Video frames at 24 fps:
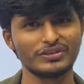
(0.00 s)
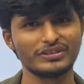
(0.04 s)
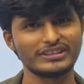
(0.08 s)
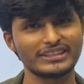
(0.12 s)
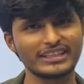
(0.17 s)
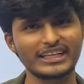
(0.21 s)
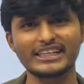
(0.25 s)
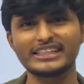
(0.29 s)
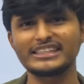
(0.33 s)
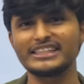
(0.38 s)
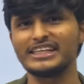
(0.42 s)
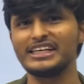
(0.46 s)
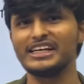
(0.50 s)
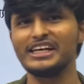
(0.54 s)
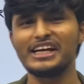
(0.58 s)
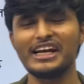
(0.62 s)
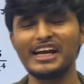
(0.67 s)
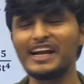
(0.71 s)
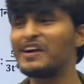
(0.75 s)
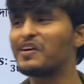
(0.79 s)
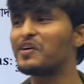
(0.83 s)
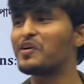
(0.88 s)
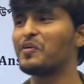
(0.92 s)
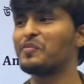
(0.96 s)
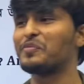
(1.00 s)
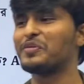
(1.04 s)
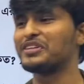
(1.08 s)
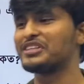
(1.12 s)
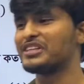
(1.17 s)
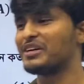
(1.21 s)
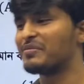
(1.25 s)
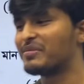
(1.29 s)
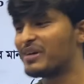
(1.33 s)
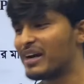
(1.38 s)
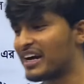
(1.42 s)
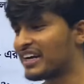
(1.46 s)
ঠিক আছে এরকম না যে
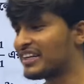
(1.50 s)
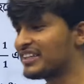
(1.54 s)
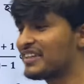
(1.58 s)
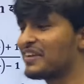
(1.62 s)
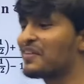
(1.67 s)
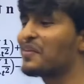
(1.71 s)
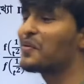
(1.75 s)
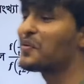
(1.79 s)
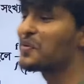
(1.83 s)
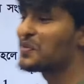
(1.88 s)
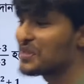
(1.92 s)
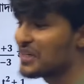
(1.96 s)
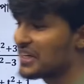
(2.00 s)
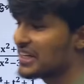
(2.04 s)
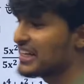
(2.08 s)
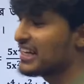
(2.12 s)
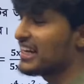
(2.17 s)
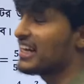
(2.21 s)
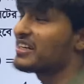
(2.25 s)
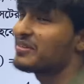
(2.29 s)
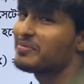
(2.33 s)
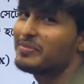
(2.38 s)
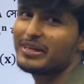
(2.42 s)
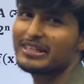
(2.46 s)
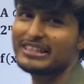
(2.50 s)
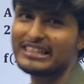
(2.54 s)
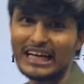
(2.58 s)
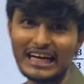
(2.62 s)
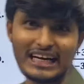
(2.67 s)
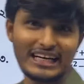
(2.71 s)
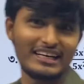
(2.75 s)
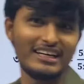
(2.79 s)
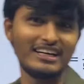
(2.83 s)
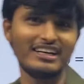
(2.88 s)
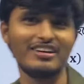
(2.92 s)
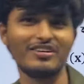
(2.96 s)
আমরা আগে থেকে কোশ্চেন কি আসবে
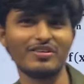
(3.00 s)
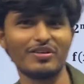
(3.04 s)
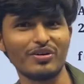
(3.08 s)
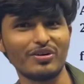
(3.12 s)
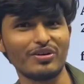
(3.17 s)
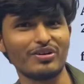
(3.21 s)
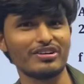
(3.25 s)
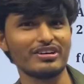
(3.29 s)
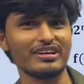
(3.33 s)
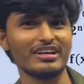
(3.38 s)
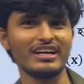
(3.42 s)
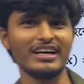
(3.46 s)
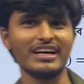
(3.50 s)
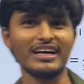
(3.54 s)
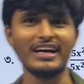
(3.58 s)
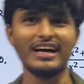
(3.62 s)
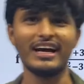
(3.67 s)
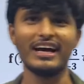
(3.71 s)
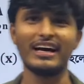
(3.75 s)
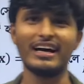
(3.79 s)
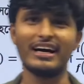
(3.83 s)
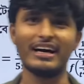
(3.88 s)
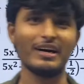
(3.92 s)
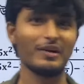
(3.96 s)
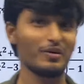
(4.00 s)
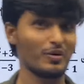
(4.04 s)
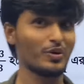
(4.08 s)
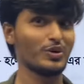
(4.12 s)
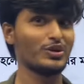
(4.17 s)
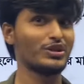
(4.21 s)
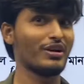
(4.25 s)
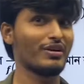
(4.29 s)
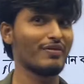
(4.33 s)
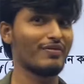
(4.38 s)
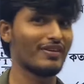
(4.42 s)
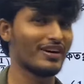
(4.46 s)
জানি ওর
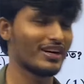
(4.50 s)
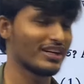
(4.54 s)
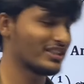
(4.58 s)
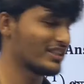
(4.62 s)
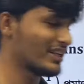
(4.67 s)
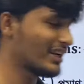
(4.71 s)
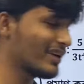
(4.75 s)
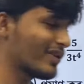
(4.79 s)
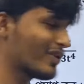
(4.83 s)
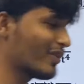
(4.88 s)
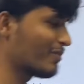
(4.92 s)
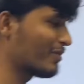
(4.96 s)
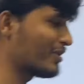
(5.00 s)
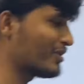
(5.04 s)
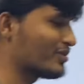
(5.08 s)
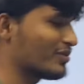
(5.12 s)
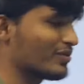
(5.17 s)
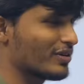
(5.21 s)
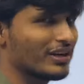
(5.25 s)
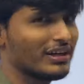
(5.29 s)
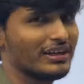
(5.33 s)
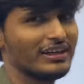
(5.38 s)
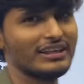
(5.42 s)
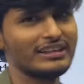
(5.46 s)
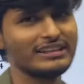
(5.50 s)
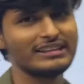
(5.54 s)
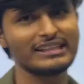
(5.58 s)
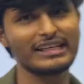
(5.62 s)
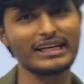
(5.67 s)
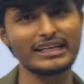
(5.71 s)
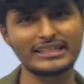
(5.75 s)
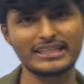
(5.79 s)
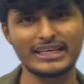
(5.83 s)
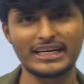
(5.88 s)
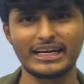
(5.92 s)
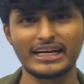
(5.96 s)
কোশ্চেন ফাঁস এরকম কিছু না ঠিক
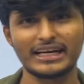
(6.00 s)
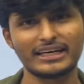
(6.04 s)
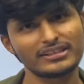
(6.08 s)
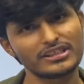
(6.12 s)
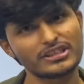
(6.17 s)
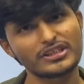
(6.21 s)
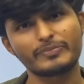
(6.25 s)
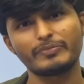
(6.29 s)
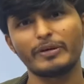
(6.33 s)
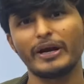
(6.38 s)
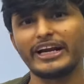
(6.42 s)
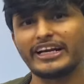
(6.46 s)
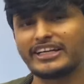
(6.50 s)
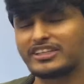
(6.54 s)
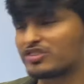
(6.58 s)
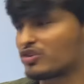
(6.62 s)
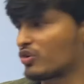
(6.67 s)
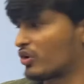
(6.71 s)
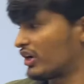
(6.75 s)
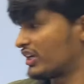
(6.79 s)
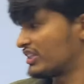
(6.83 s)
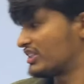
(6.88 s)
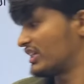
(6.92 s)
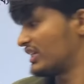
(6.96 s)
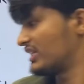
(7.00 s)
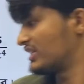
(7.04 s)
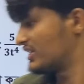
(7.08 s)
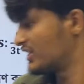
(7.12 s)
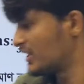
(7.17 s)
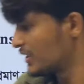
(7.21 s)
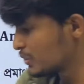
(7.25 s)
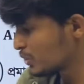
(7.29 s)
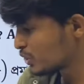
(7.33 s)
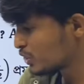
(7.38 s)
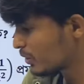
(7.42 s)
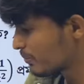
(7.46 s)
আছে এটা জাস্ট প্রেডিক্ট করা যায়
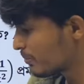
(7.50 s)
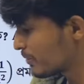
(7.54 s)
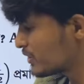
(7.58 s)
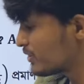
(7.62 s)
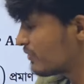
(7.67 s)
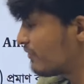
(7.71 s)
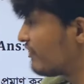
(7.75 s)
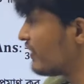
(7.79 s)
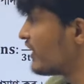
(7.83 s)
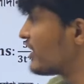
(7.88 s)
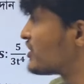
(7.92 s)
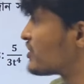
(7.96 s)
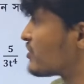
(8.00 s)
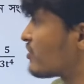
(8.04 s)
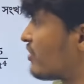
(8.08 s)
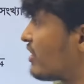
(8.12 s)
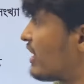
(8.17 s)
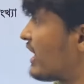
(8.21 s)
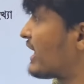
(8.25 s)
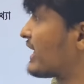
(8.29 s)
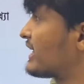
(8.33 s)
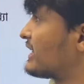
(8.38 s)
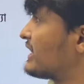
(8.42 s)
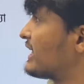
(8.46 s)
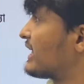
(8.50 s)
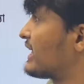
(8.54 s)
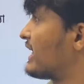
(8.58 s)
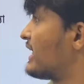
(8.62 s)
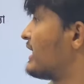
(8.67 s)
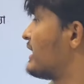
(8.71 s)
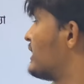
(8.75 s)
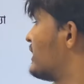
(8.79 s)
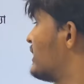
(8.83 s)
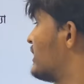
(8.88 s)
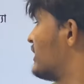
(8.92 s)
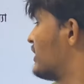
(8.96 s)
যেহেতু সব কিছু ফিক্সড করা আগে থেকেই
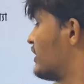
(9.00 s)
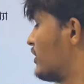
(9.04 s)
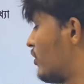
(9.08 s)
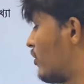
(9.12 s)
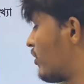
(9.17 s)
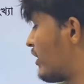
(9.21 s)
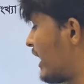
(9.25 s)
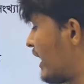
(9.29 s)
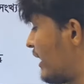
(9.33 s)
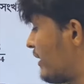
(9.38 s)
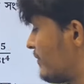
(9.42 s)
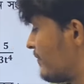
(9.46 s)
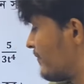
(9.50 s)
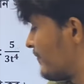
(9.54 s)
ওকে